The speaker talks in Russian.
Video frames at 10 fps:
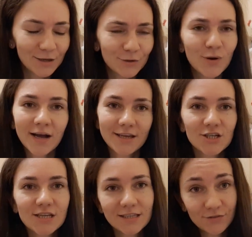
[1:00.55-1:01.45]
но,
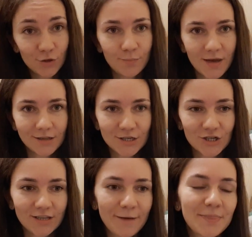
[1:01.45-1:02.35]
конечно, это все
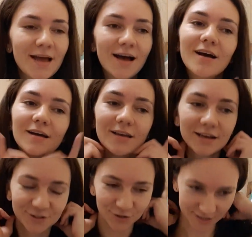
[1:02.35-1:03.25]
мелочи, да,
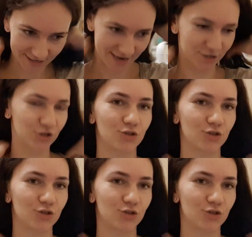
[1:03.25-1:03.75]
и кто-то скажет,